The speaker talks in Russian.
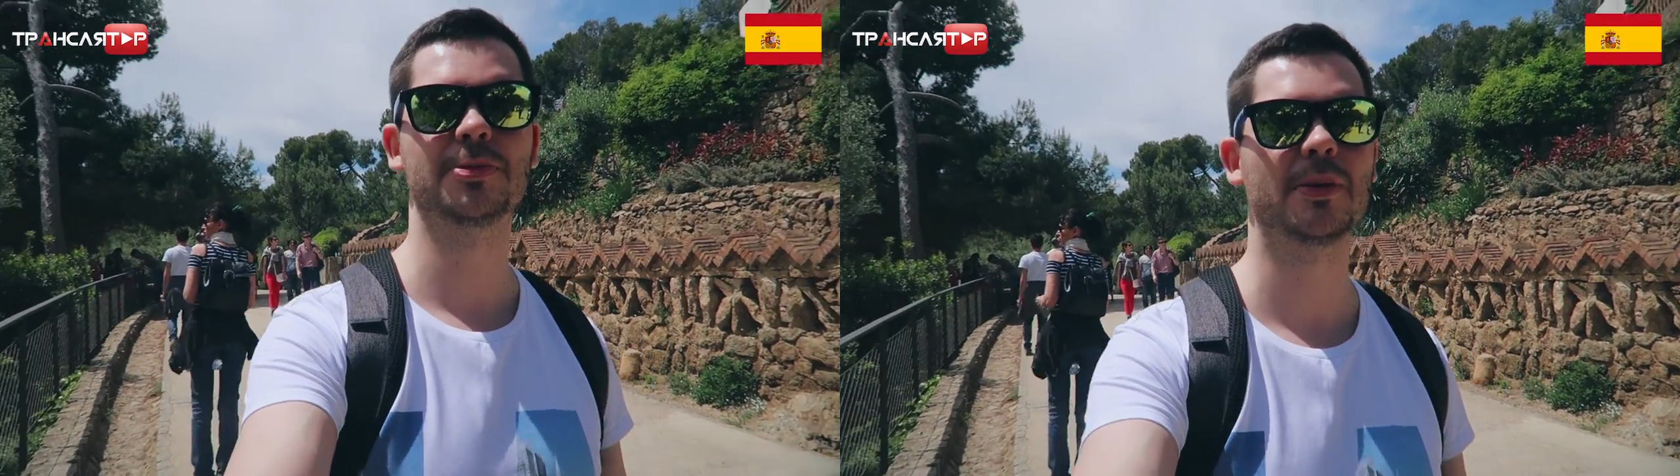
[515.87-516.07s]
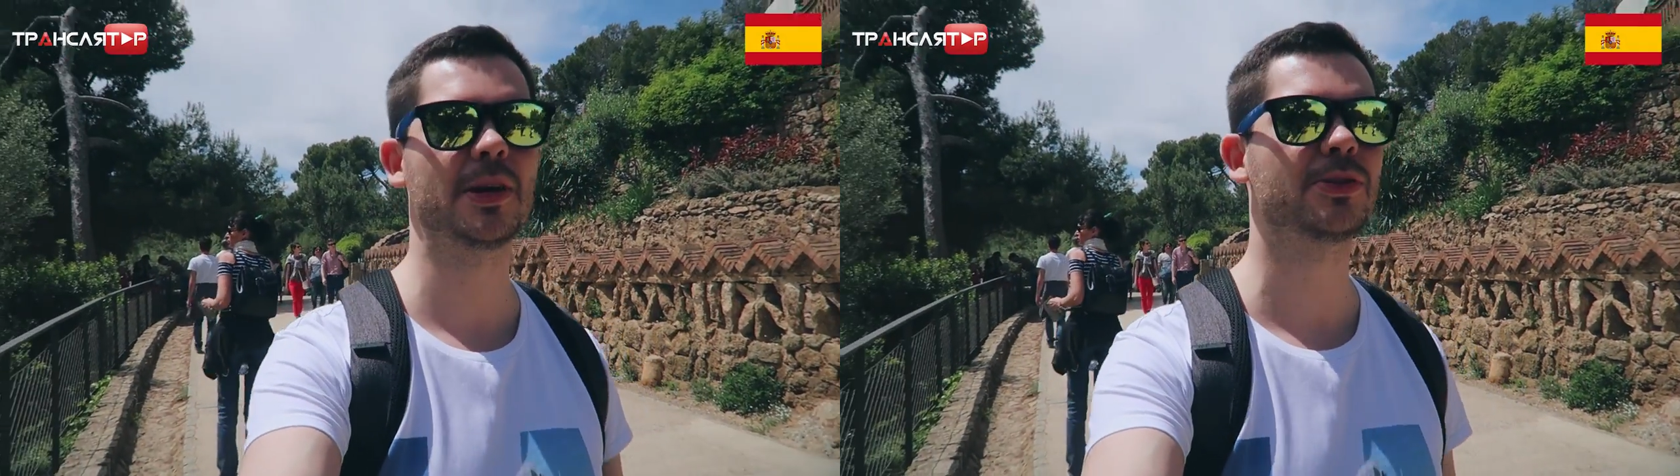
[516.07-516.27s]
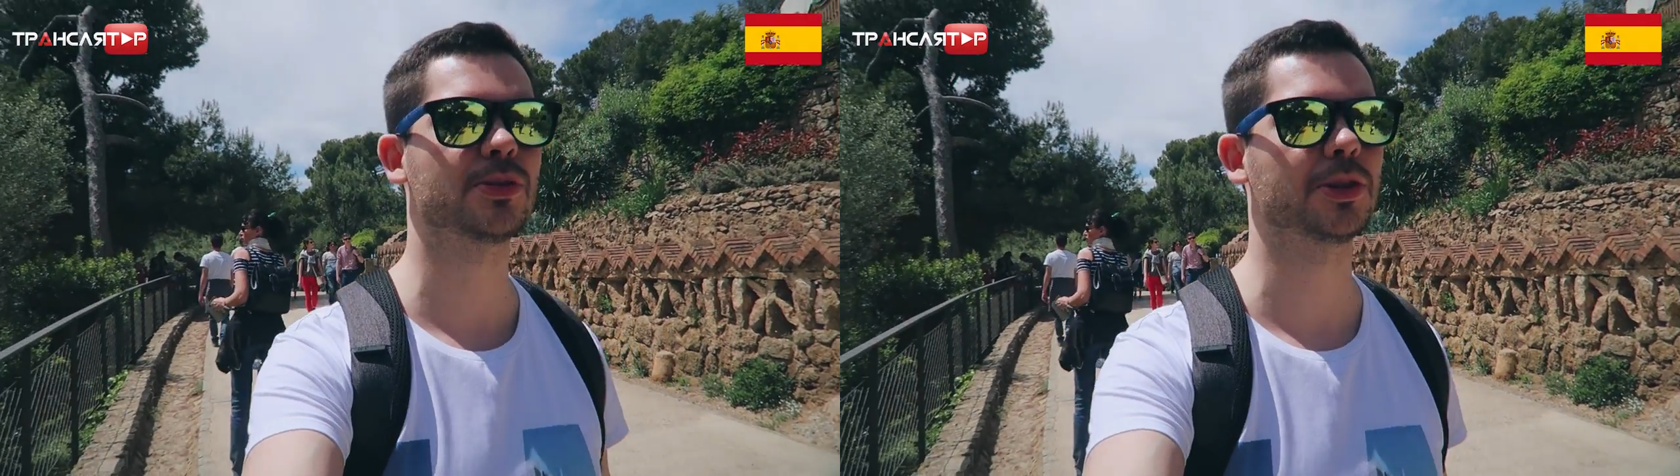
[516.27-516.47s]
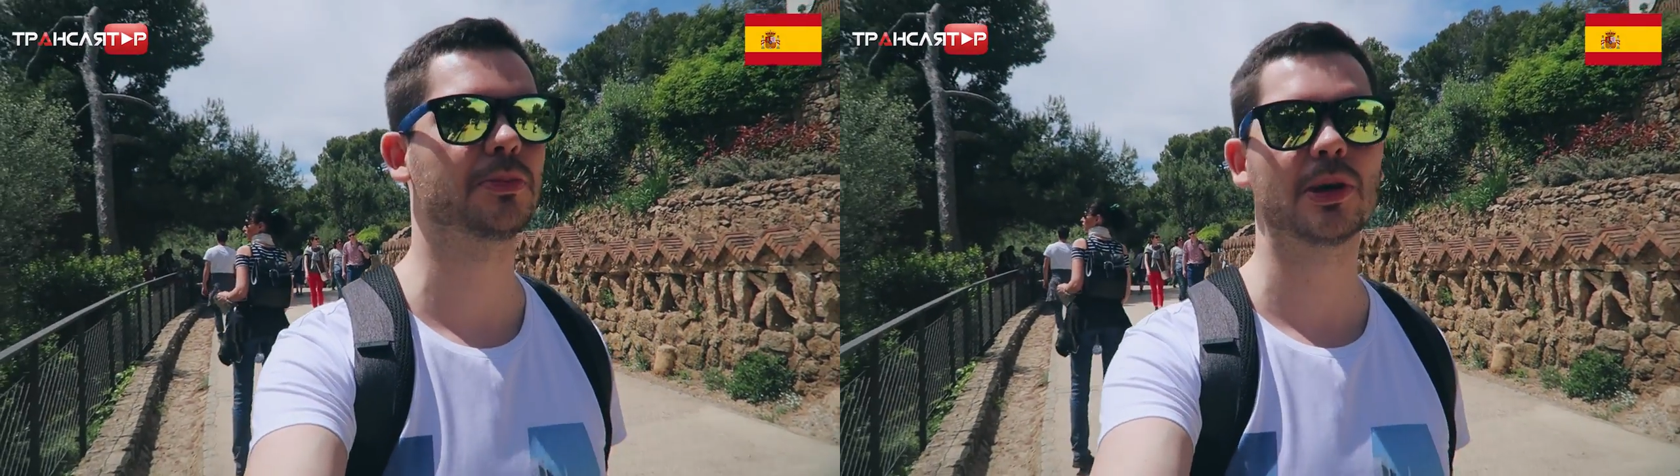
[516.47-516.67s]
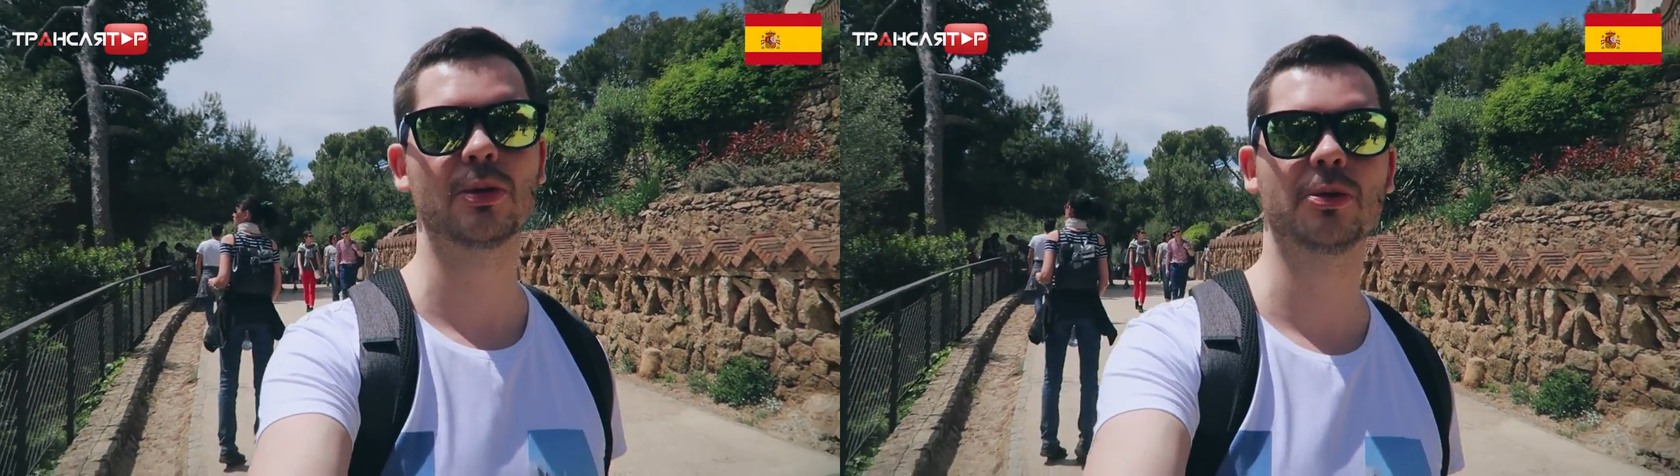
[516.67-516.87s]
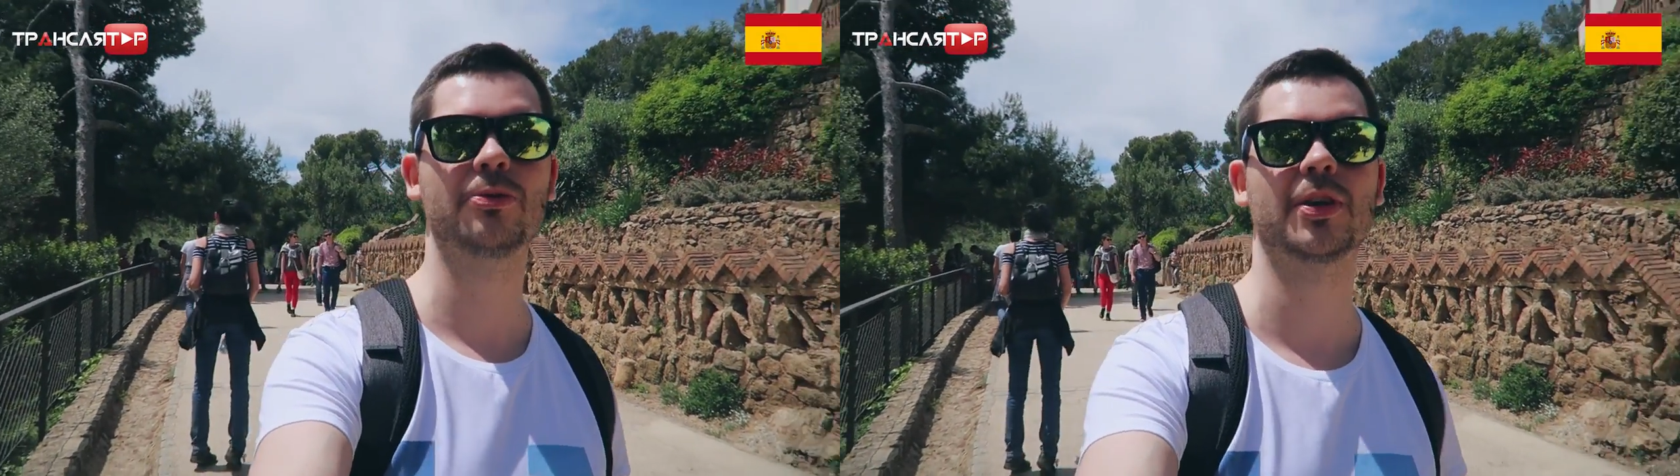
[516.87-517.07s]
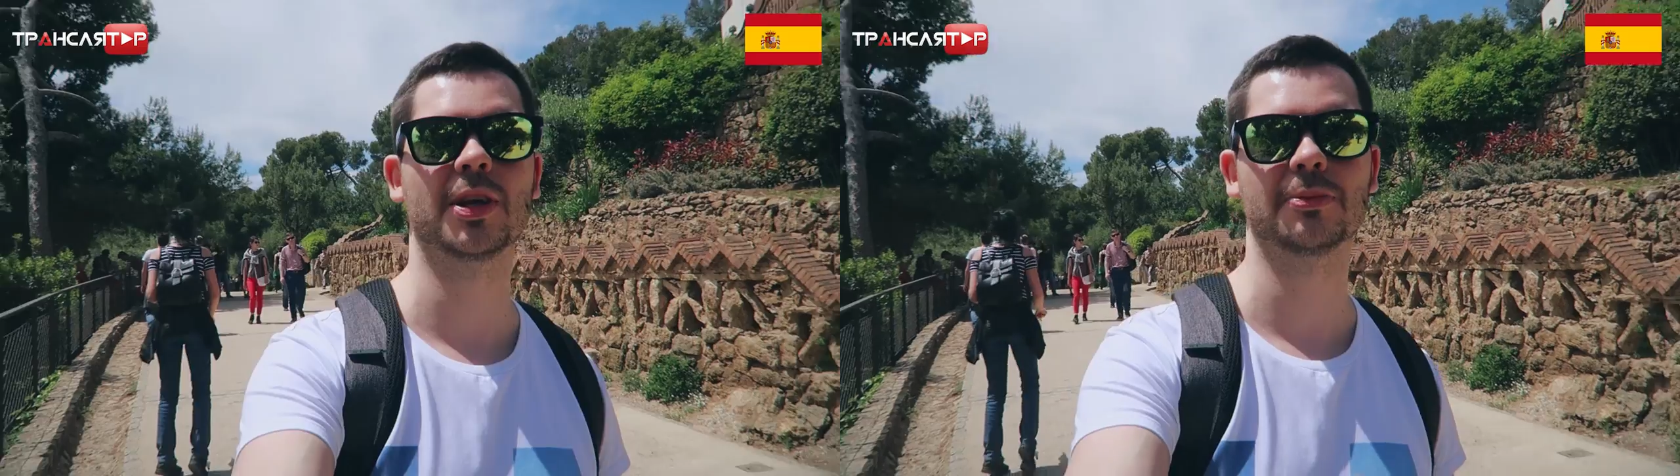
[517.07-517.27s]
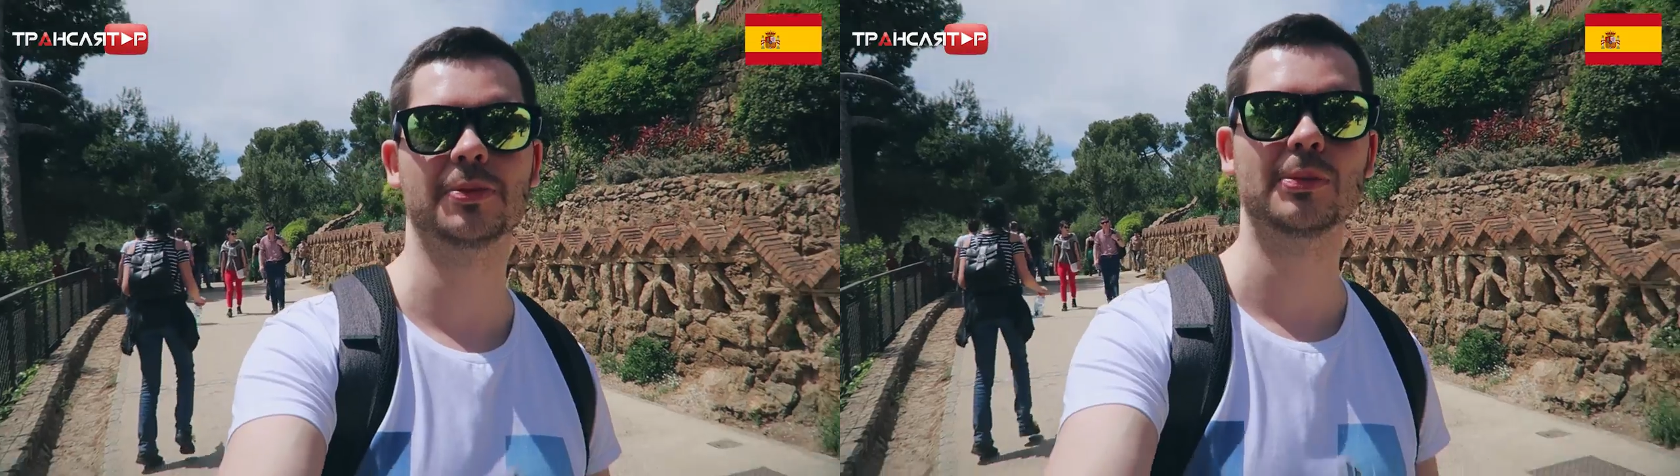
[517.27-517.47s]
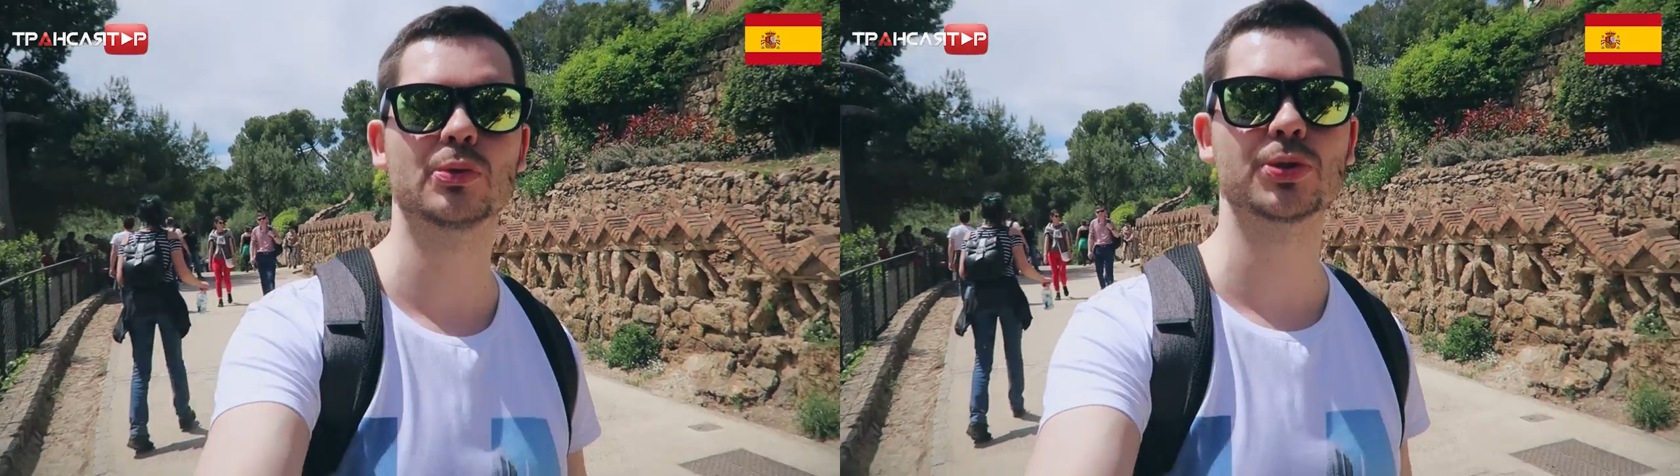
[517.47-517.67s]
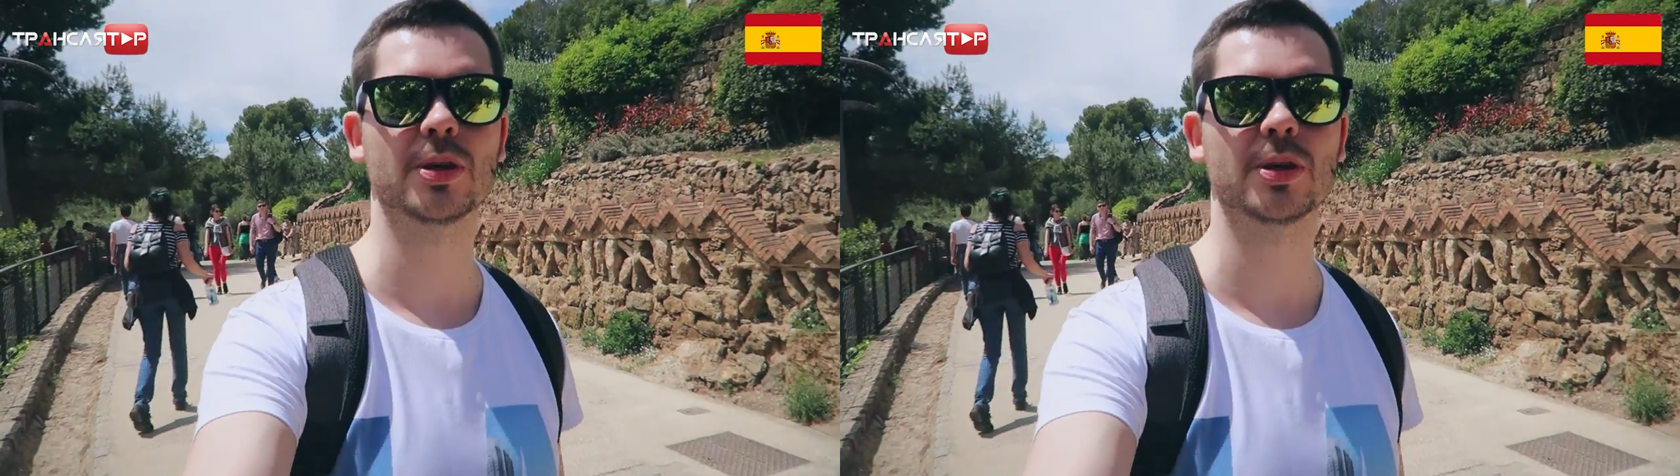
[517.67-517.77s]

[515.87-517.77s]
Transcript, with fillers: испанцу – это плохой вариант, потому